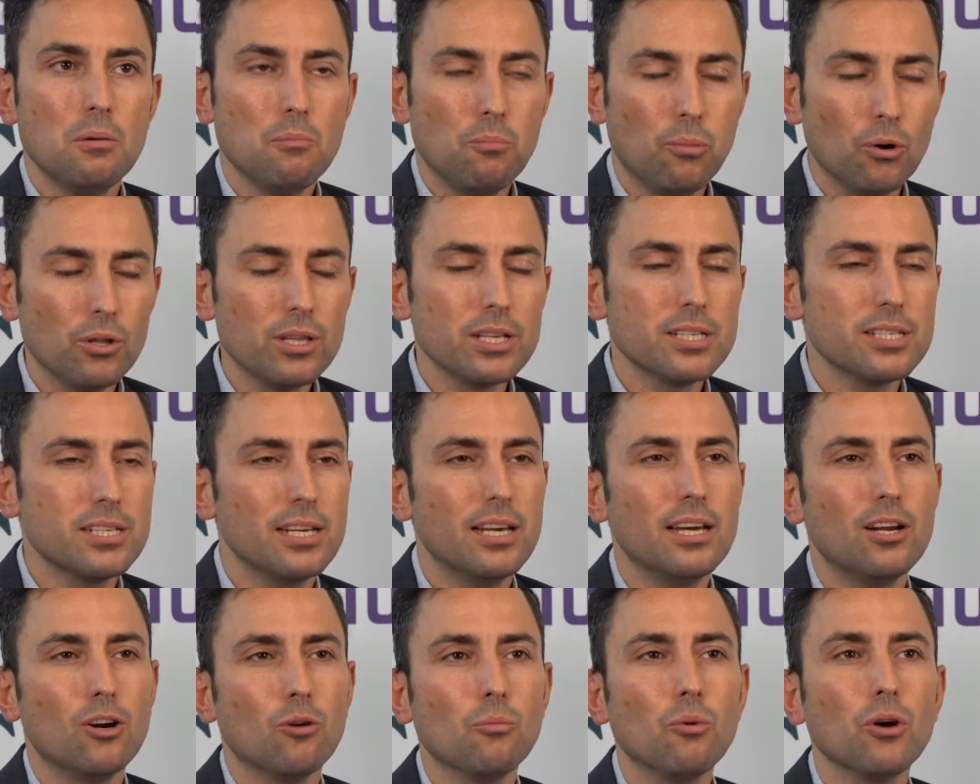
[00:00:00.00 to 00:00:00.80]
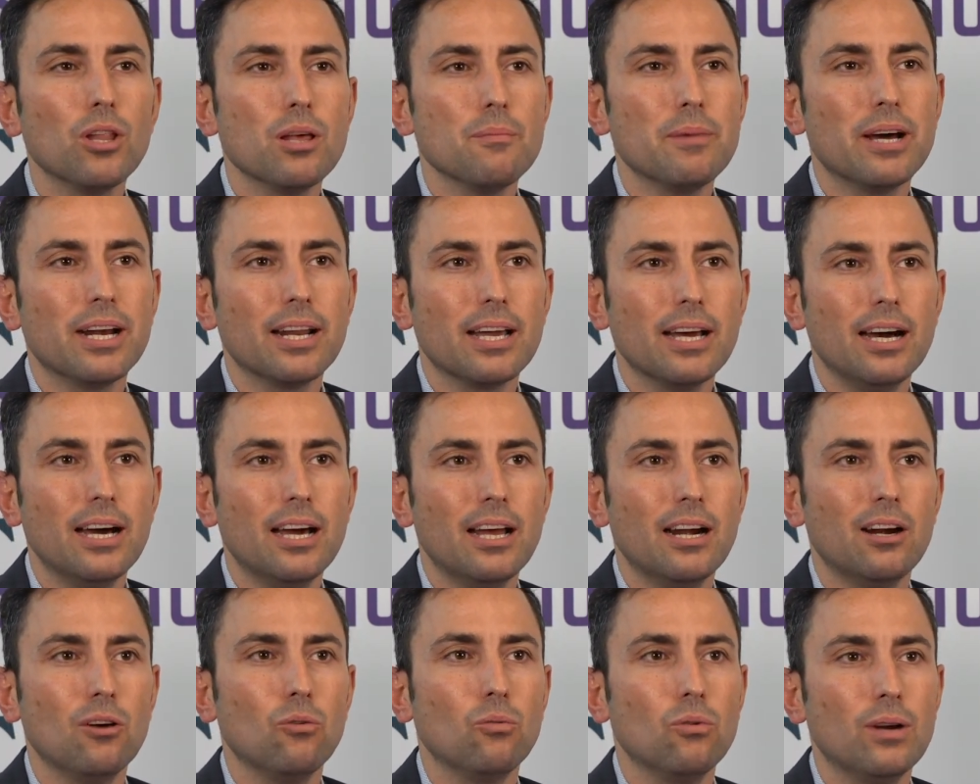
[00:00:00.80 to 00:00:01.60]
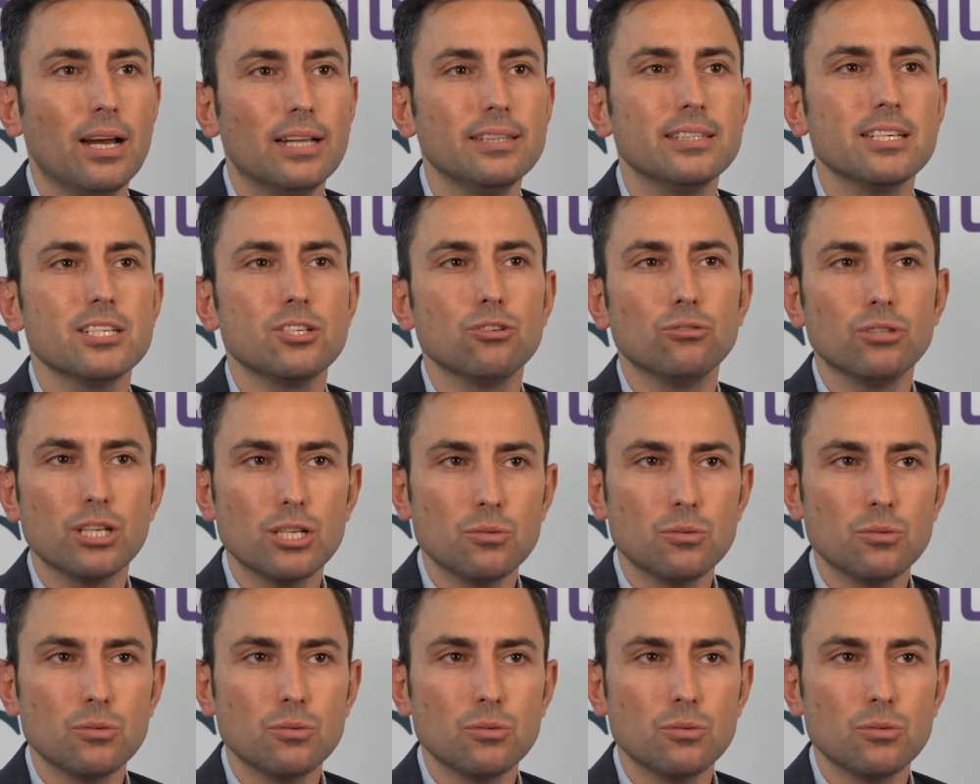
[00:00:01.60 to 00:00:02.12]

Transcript: puede ser o puede marcar un antes y un